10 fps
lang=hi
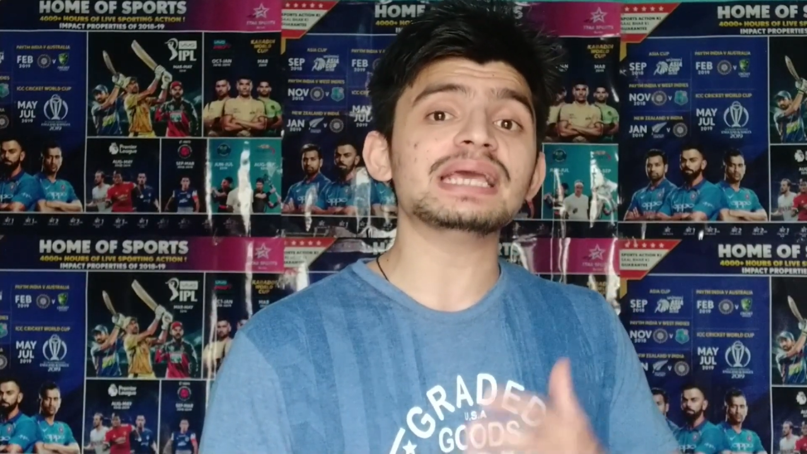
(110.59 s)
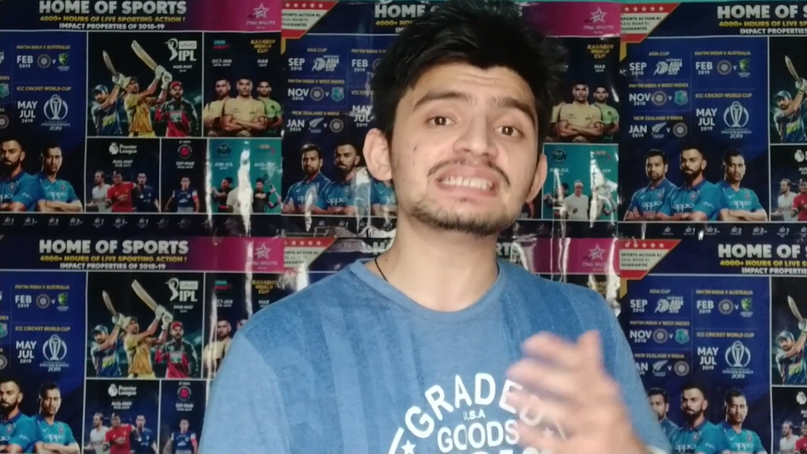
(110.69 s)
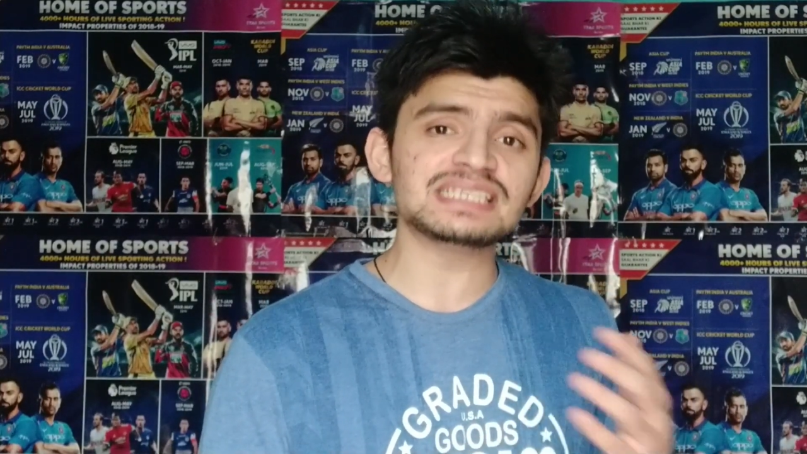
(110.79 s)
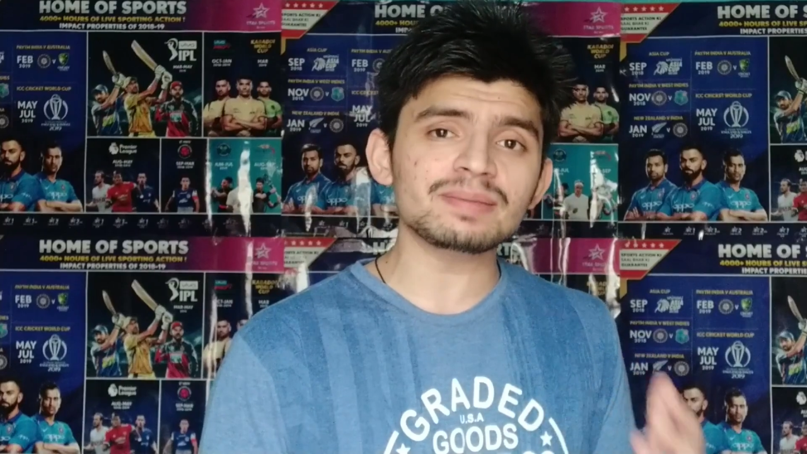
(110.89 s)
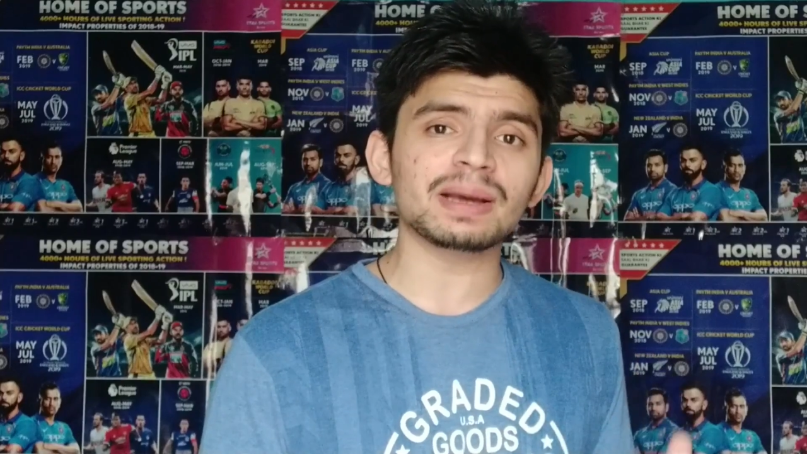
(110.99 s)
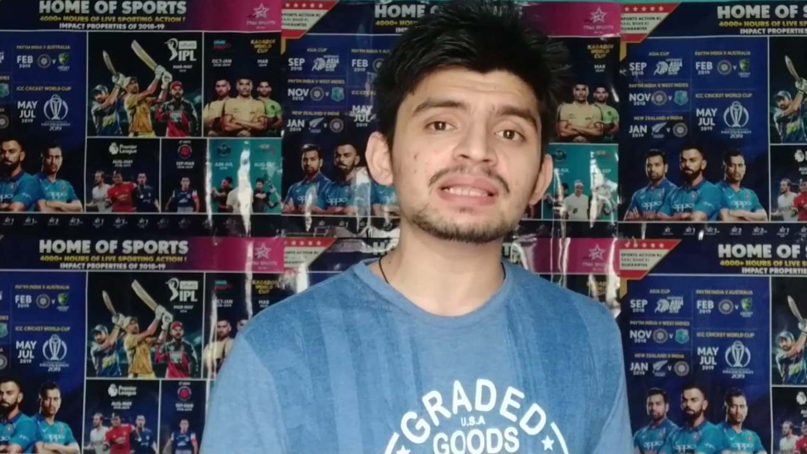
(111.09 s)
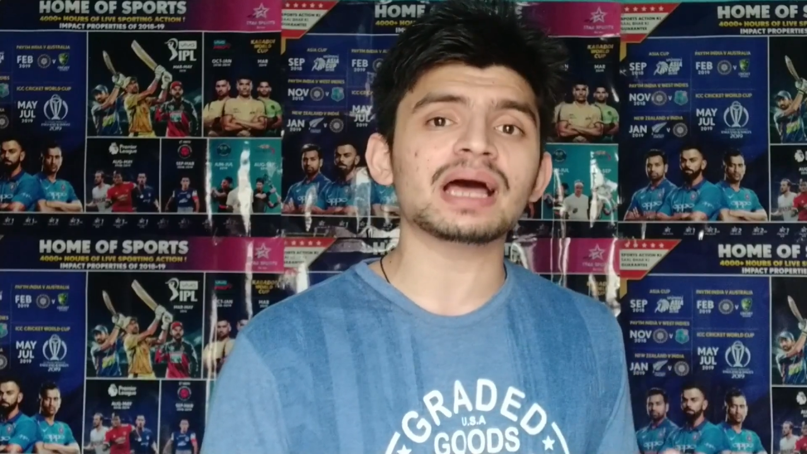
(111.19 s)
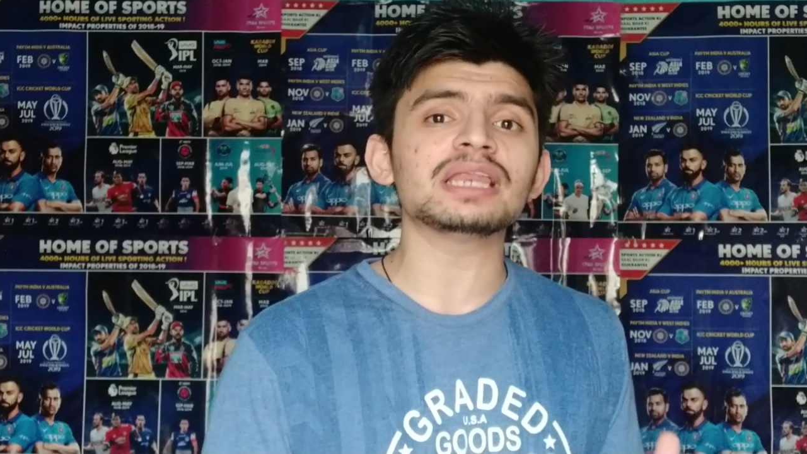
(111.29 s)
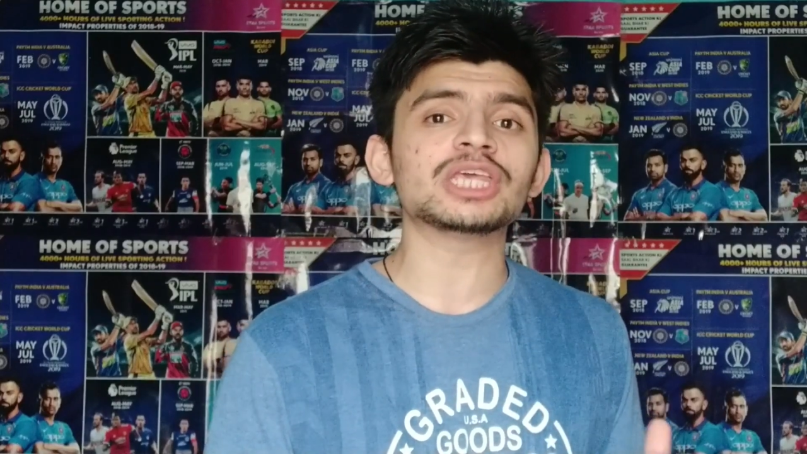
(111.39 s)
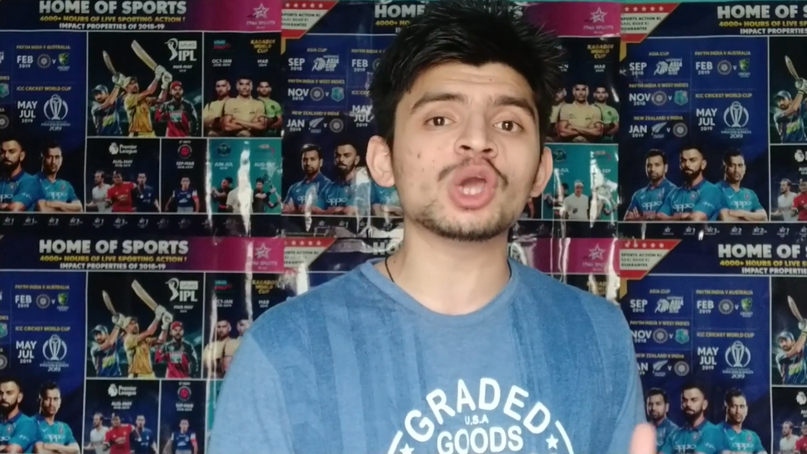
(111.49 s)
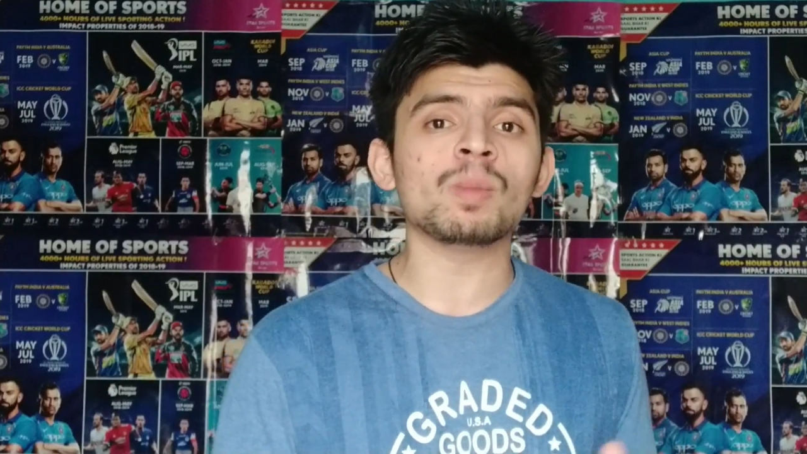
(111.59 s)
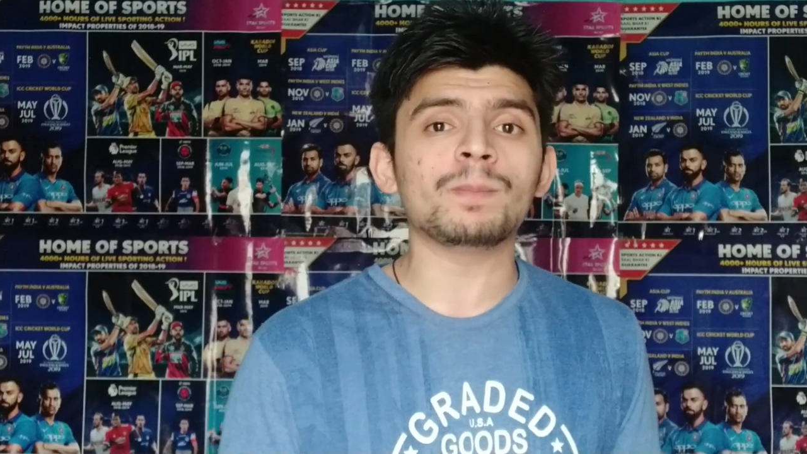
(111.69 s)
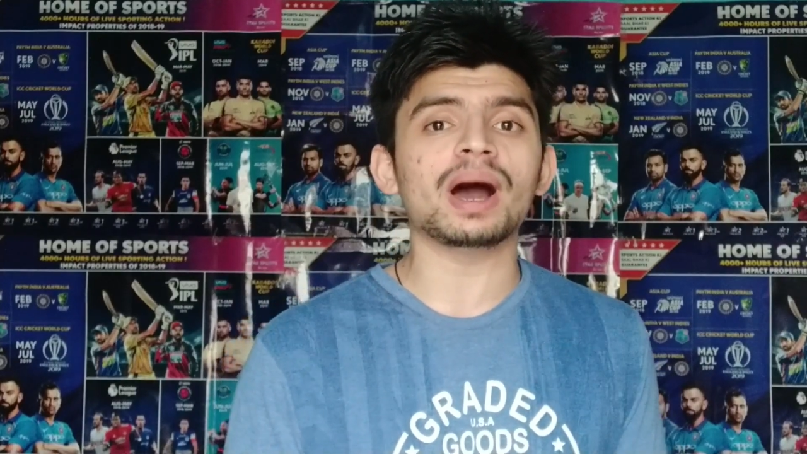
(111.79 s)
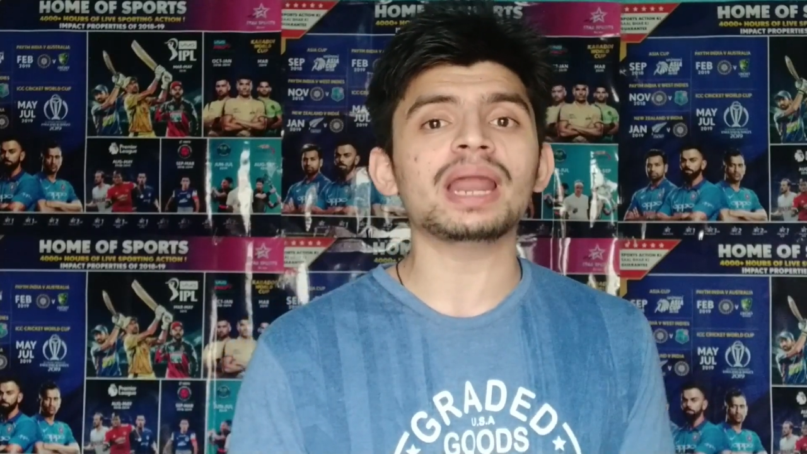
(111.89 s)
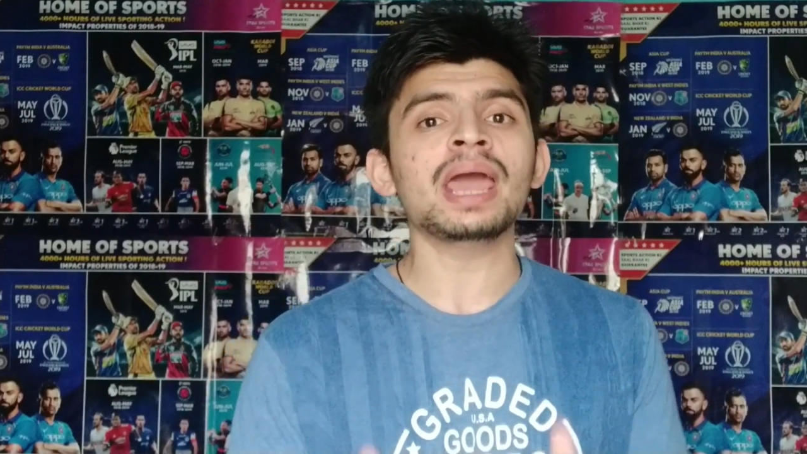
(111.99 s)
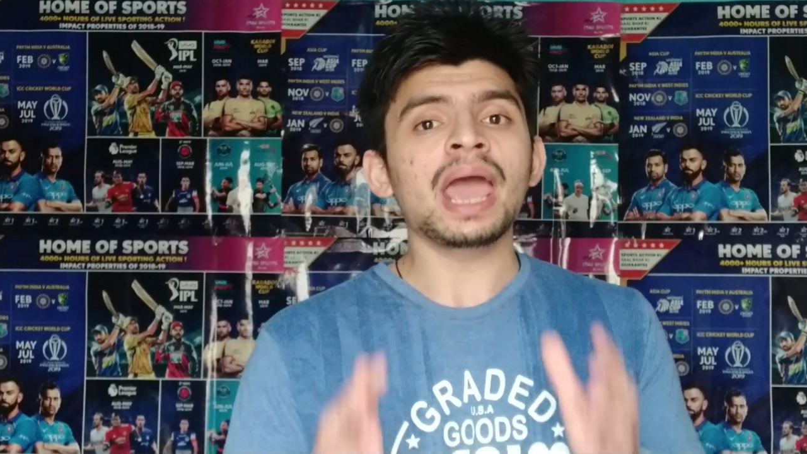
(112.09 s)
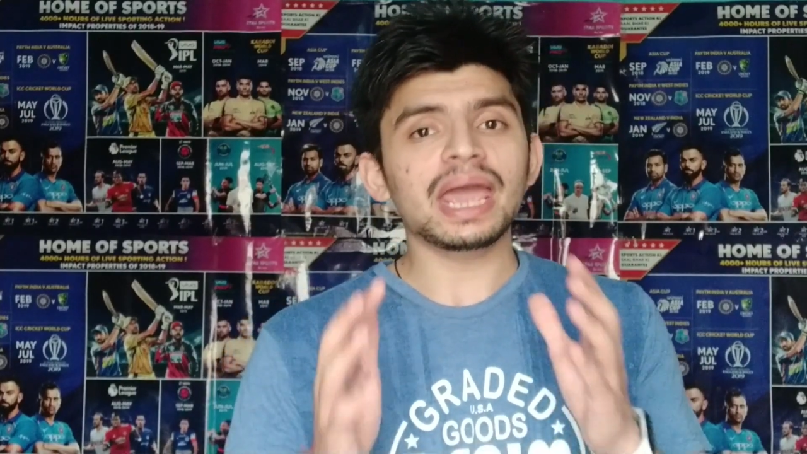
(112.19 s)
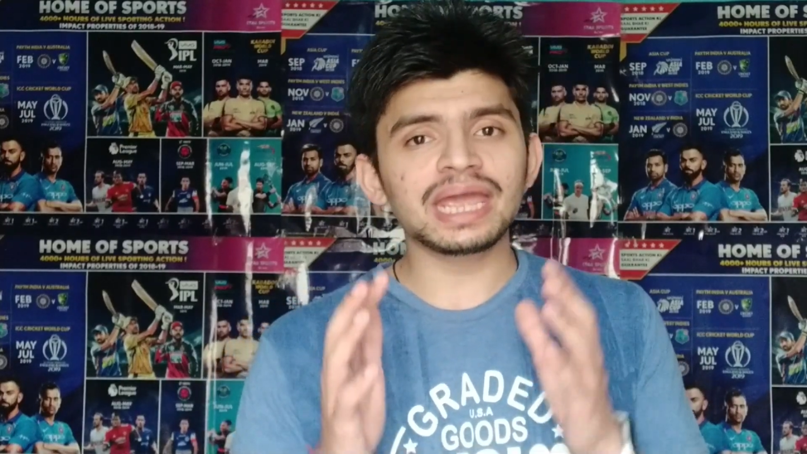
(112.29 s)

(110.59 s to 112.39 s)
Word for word: इसी मैदान के ऊपर